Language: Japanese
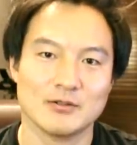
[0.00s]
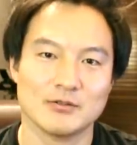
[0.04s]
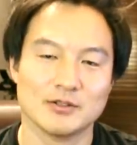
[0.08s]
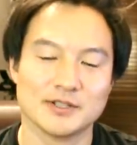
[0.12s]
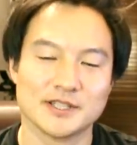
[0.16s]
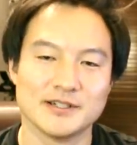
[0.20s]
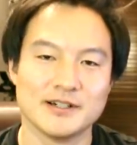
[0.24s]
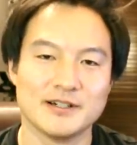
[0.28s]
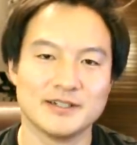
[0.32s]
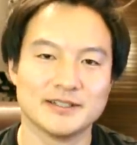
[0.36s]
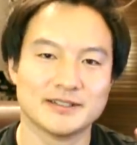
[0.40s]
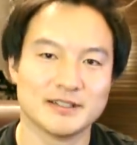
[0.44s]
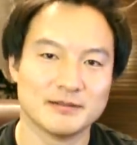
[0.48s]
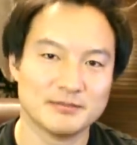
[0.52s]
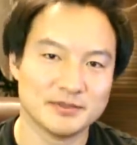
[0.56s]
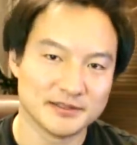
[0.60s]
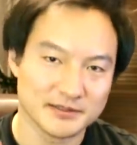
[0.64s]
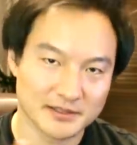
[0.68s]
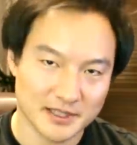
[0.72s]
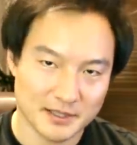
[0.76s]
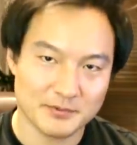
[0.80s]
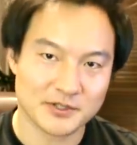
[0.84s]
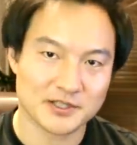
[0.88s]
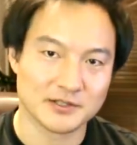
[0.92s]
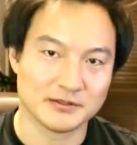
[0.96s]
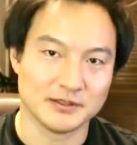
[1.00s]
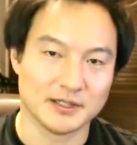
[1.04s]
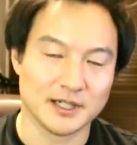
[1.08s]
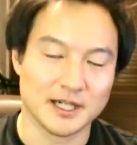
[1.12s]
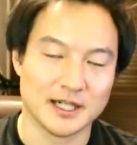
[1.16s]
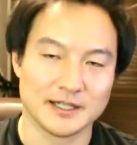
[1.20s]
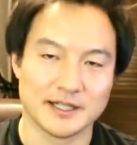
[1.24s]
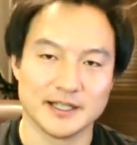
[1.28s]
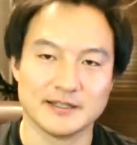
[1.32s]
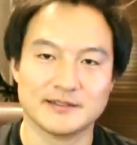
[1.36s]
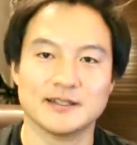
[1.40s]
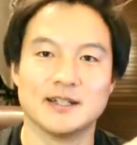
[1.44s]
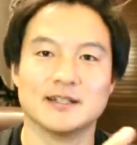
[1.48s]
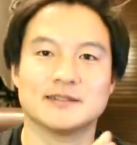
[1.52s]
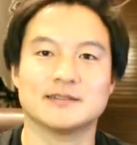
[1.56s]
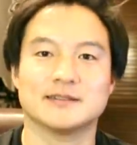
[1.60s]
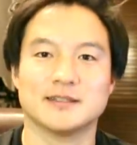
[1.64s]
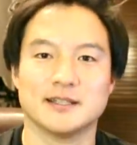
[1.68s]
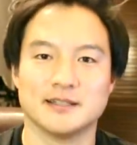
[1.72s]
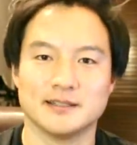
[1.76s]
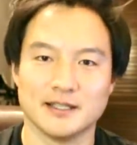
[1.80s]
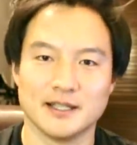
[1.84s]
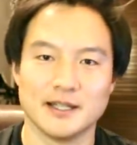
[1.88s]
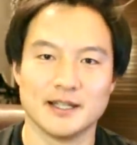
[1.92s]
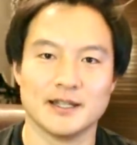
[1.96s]
こちらはサブスクリプション、月額
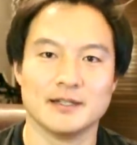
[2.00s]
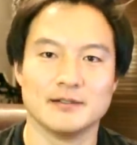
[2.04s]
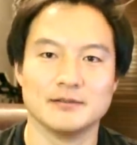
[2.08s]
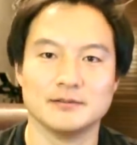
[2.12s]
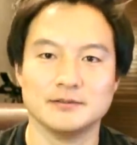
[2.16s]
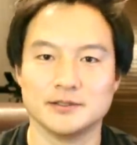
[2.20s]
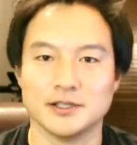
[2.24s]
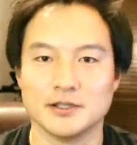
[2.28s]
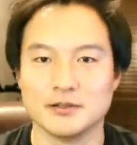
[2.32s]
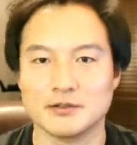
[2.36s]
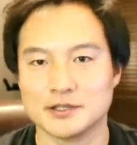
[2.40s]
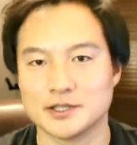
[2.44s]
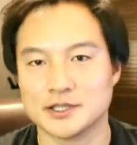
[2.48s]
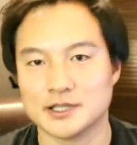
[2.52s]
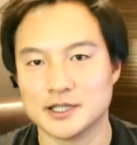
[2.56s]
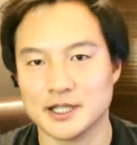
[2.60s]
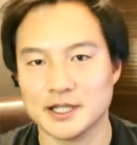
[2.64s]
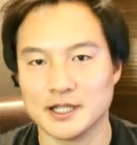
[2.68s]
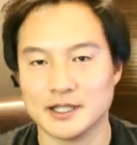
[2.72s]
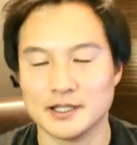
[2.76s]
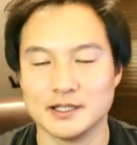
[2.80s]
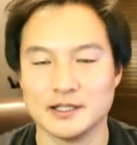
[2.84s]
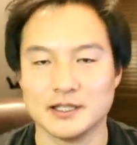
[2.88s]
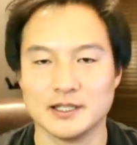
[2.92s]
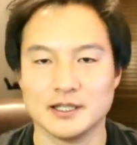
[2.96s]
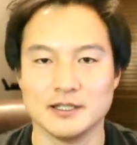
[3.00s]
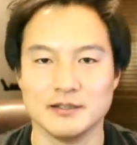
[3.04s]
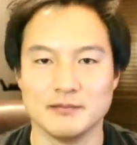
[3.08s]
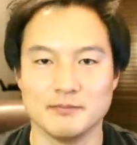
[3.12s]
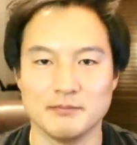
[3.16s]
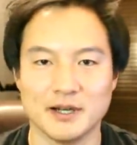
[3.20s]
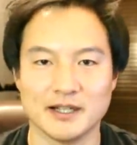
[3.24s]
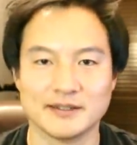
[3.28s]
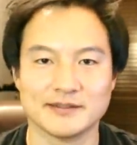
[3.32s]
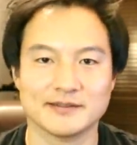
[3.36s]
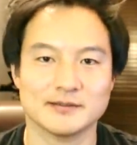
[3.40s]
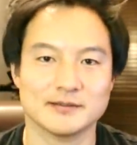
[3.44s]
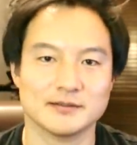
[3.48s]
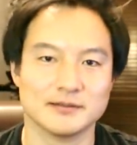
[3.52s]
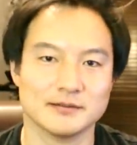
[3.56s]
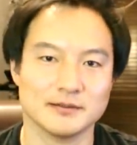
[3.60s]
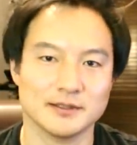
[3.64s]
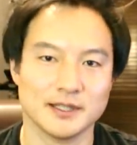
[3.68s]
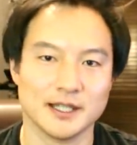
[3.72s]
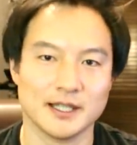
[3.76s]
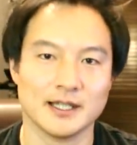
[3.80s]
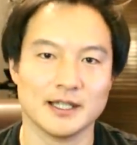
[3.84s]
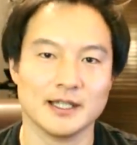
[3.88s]
制で運用していきますので、